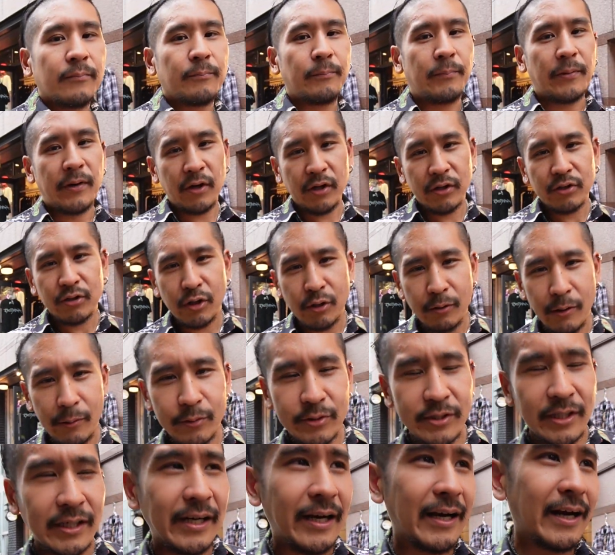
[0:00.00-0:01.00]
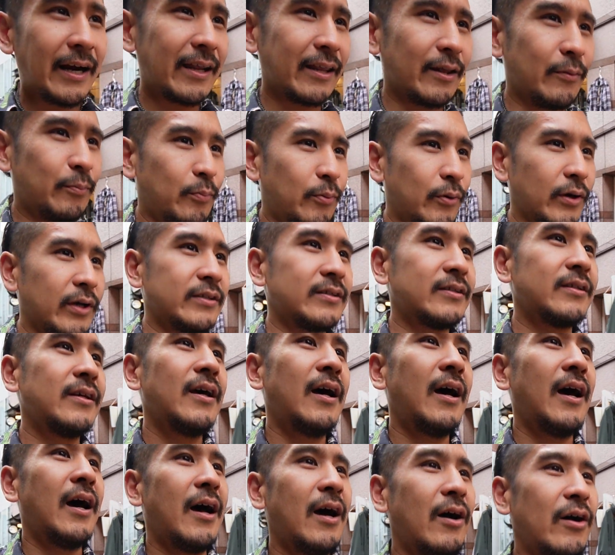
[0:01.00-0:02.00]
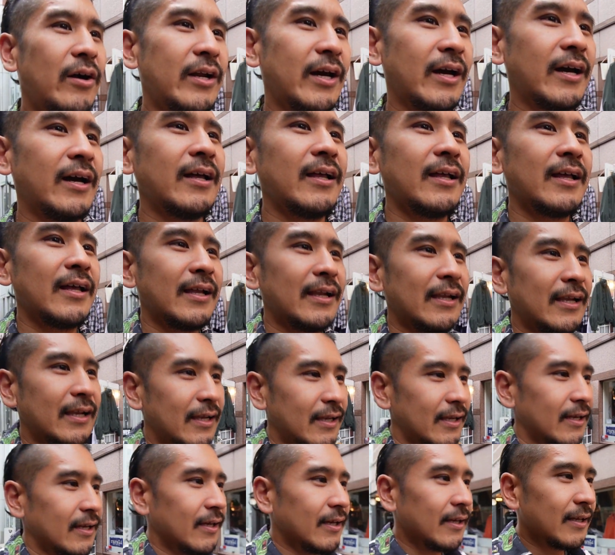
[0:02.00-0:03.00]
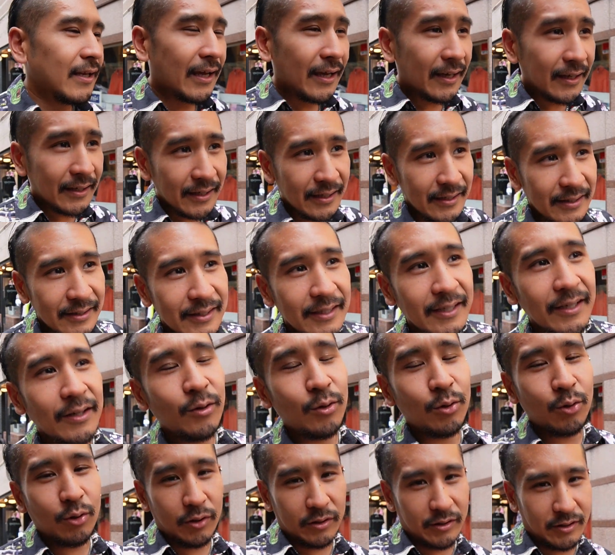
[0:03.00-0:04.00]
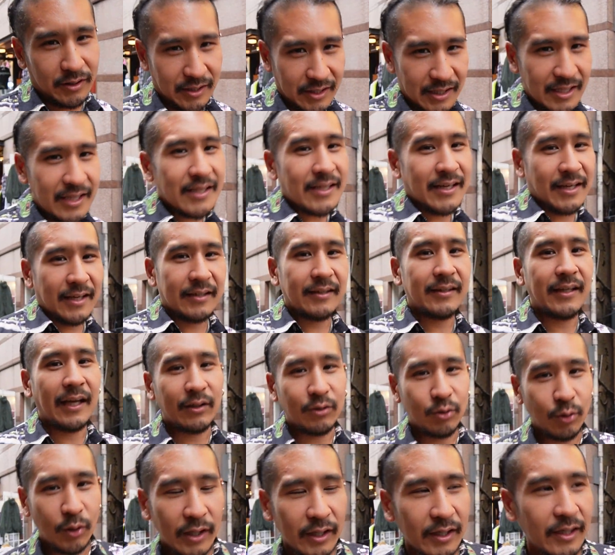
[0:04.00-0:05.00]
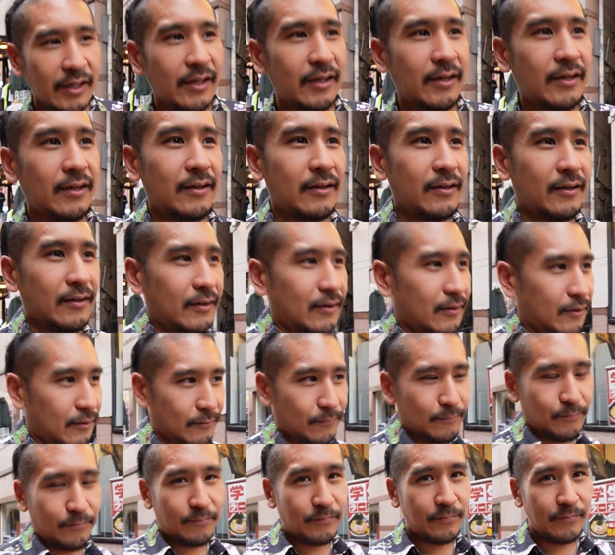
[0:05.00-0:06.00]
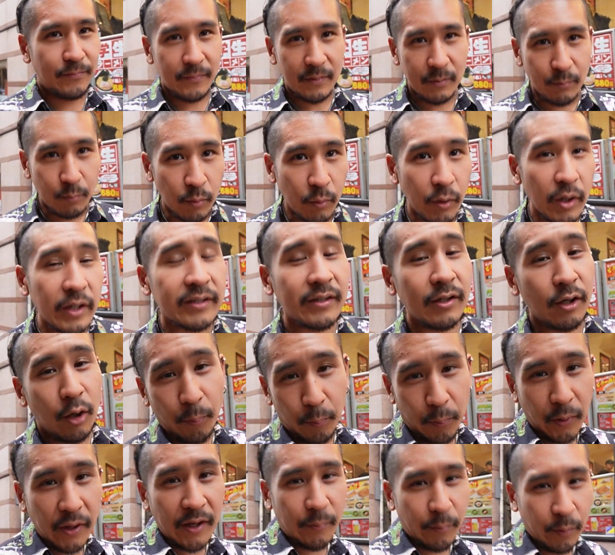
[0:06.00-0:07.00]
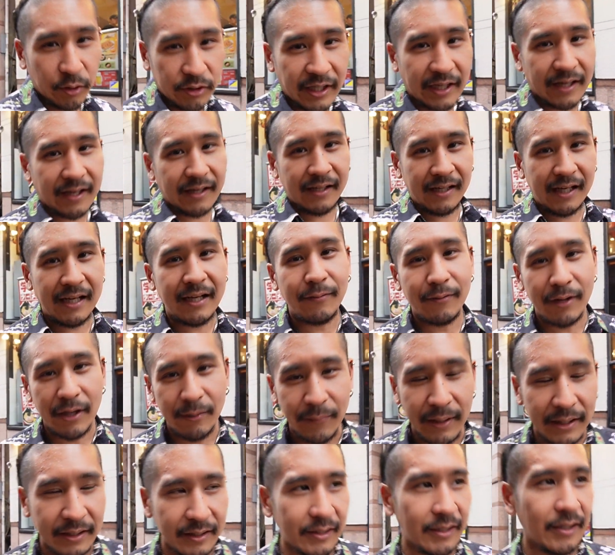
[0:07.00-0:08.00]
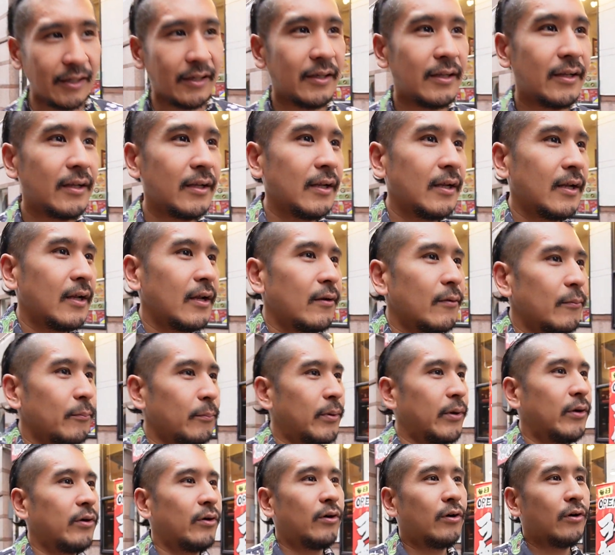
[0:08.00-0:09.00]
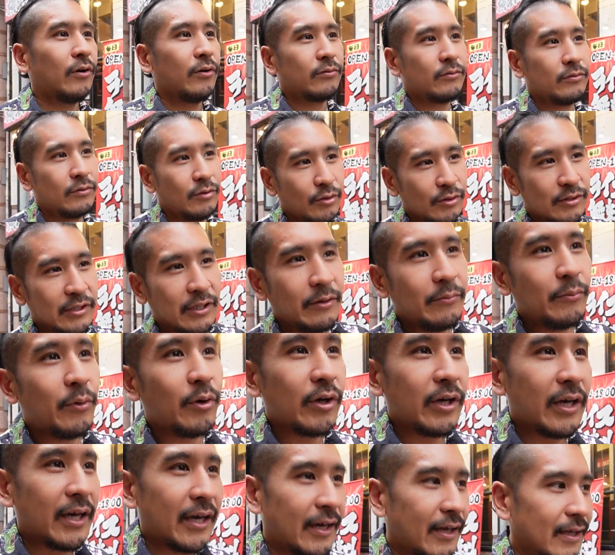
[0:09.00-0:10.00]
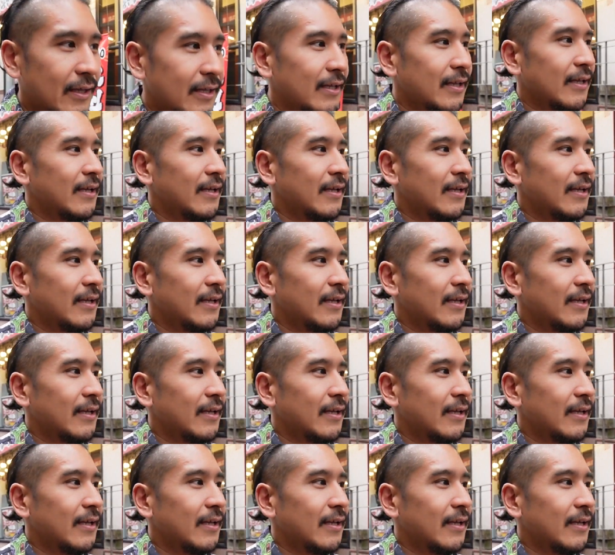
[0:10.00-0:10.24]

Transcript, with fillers: Pero eso lo vamos a aclarar después. Ahora, la gente tiene tatuaje, lo puede mostrar libremente, pero todos sabemos que